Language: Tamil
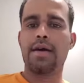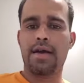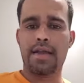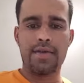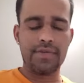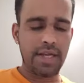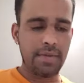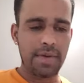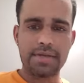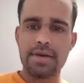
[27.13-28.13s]
ஐயா
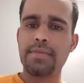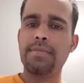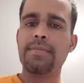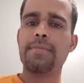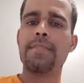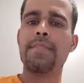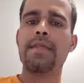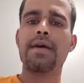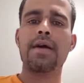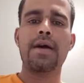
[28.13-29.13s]
விஜயபாஸ்கரும்
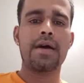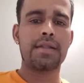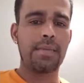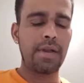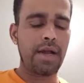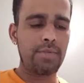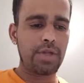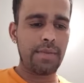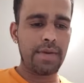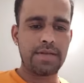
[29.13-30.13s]
தமிழக
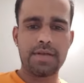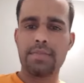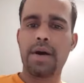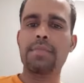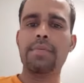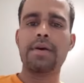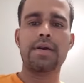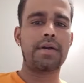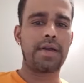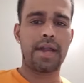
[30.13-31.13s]
முதலமைச்சர்
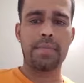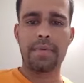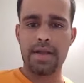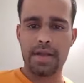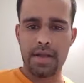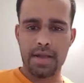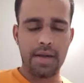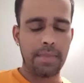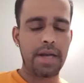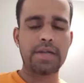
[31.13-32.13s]
மாண்புமிகு எடப்பாடி
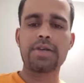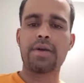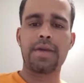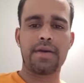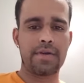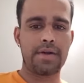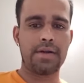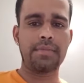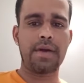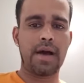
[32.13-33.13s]
ஐயா பழனிசாமி
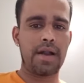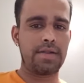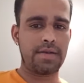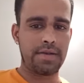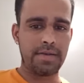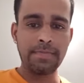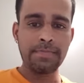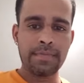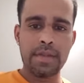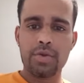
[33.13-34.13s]
அவர்களும் அல்லது
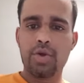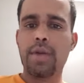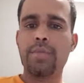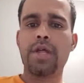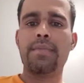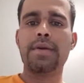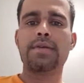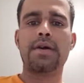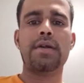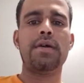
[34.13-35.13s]
துணை
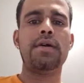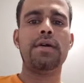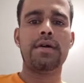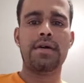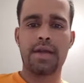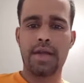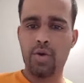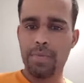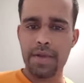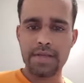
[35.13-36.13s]
முதலமைச்சர் ஐயா
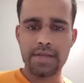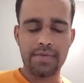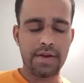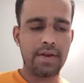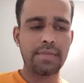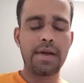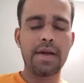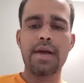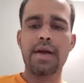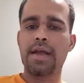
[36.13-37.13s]
ஓபிஎஸ் அவர்களும்
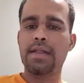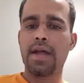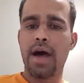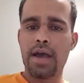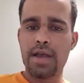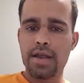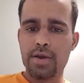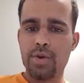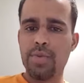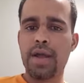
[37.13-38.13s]
இந்த ஆயிரம்
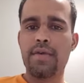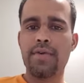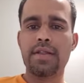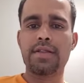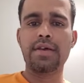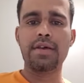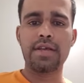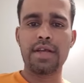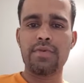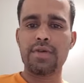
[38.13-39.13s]
ரூபாயை வைத்து
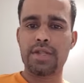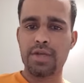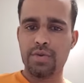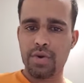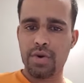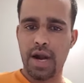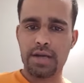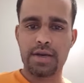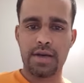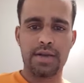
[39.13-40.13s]
இருபத்தி ஓரு
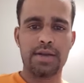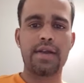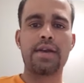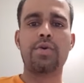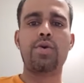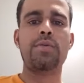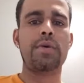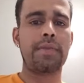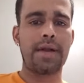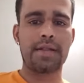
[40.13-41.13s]
நாட்கள் நீங்கள்
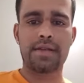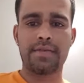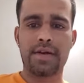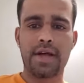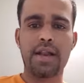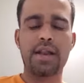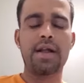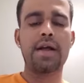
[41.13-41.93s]
குடும்பம் நடத்திவிட்டால்